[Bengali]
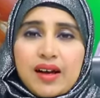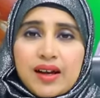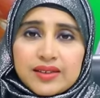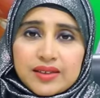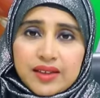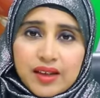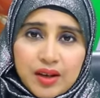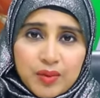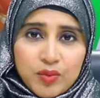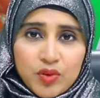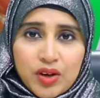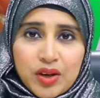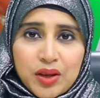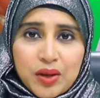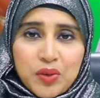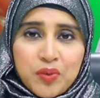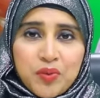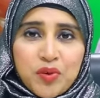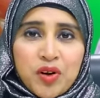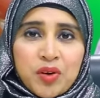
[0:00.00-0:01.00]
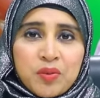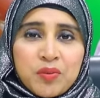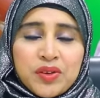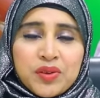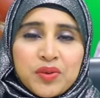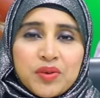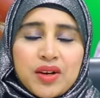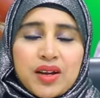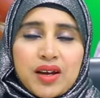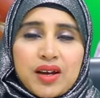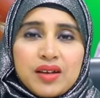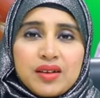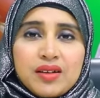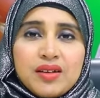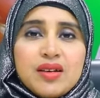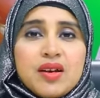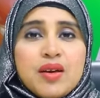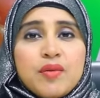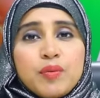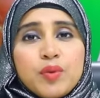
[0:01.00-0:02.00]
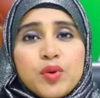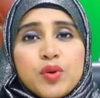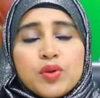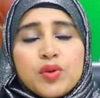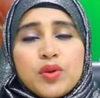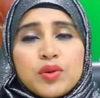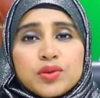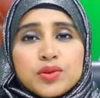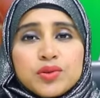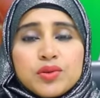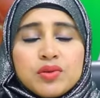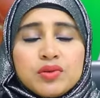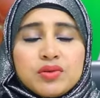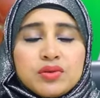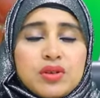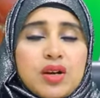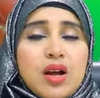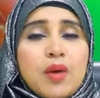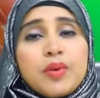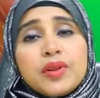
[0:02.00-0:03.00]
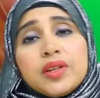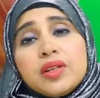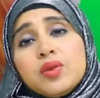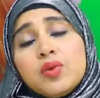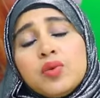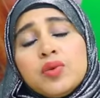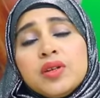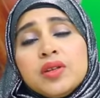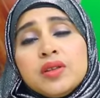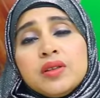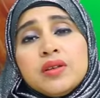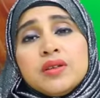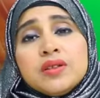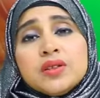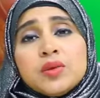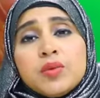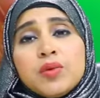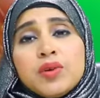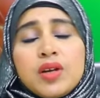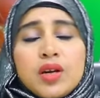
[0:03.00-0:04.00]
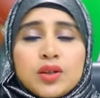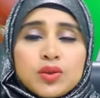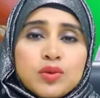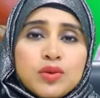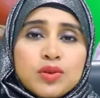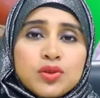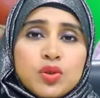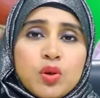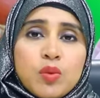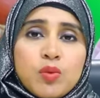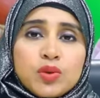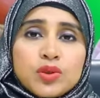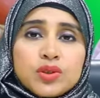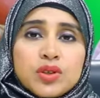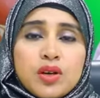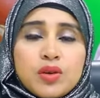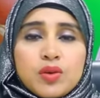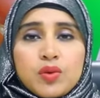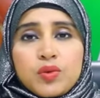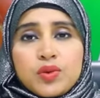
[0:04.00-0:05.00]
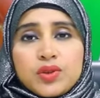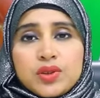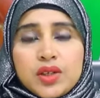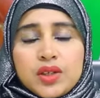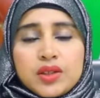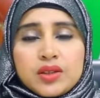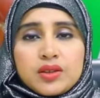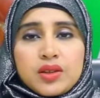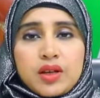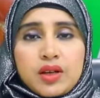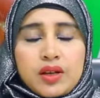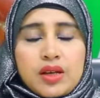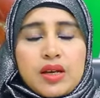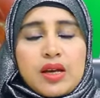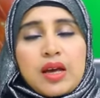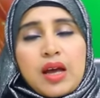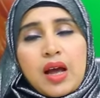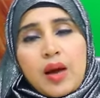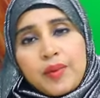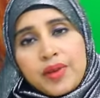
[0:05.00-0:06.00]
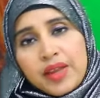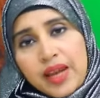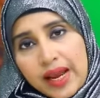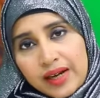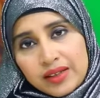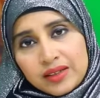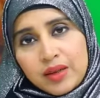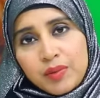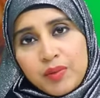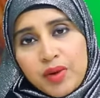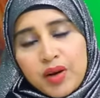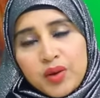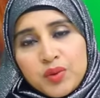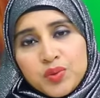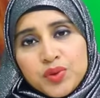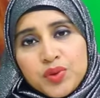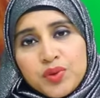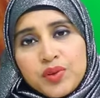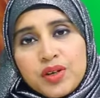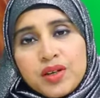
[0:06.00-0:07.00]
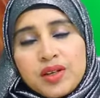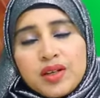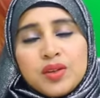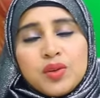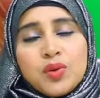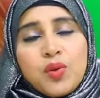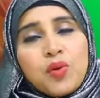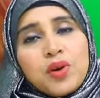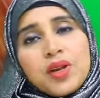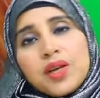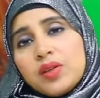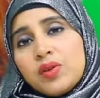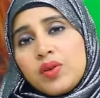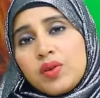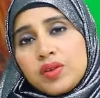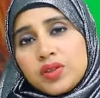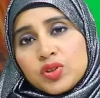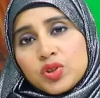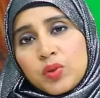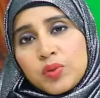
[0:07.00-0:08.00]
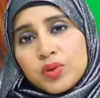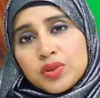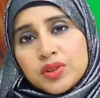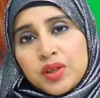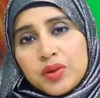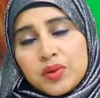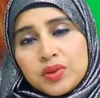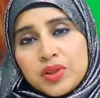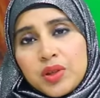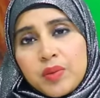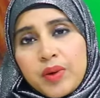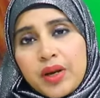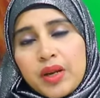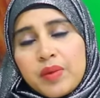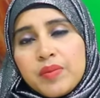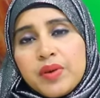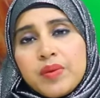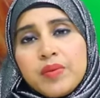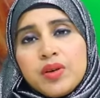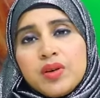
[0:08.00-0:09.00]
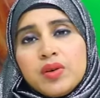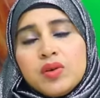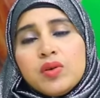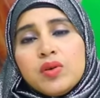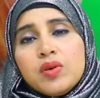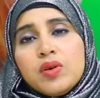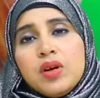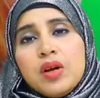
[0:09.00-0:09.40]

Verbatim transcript: আসসালামু আলাইকুম রহমতুল্লাহ প্রিয় দর্শক আমাদের দৈনন্দিন জীবনে আসলে সমস্যার কোনো শেষ নাই আমাদের একটা মানব শরীরে কিন্তু অনেক ধরনের সমস্যা হতে পারে বিভিন্ন